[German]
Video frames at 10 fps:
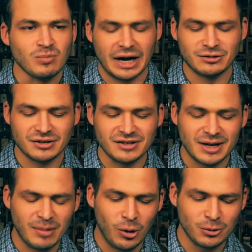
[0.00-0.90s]
Also das ist
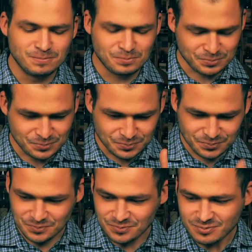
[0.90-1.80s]
eben auch,
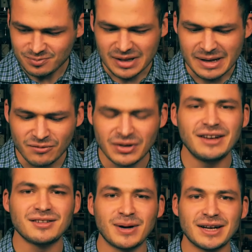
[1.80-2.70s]
wir nennen
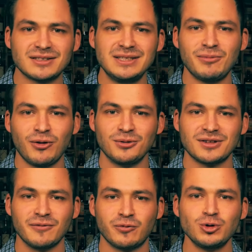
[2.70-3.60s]
das mal ganz liebevoll
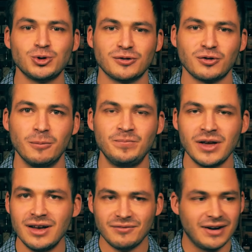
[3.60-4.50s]
unseren Frühstücksrum,
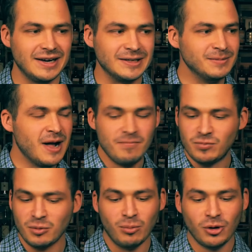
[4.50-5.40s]
weil
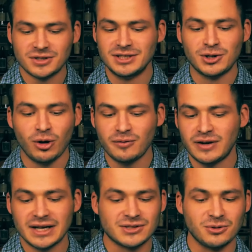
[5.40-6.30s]
so morgens in den
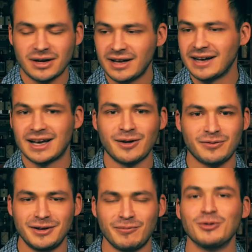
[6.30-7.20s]
Cornflakes oder in den
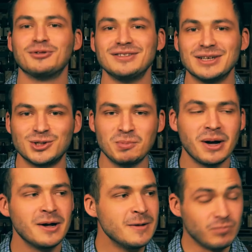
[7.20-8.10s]
Kaffee funktioniert
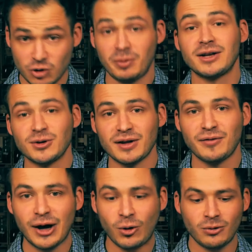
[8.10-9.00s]
super. Ich spreche aus
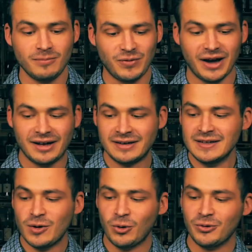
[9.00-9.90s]
Erfahrung, ja.
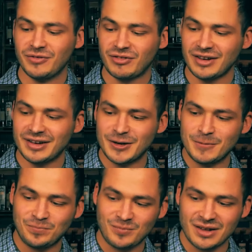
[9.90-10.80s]
Und
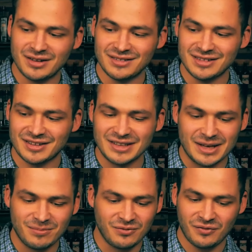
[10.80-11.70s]
ähm, das liegt
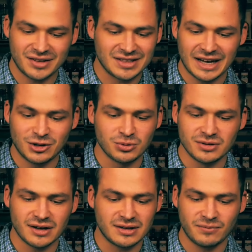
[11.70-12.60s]
eben, was ich gerade schon
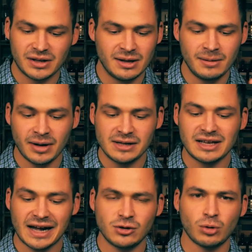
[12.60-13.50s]
gesagt habe, wir nehmen halt einen
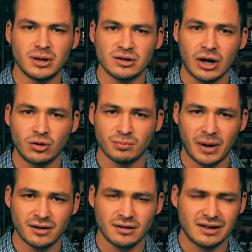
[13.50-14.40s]
geilen Rum als,
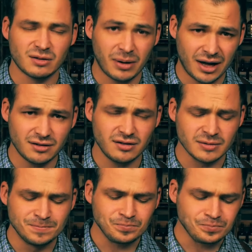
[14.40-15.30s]
Bas als
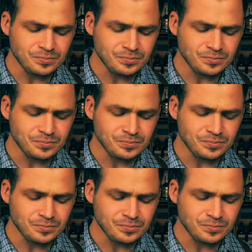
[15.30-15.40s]
Basis.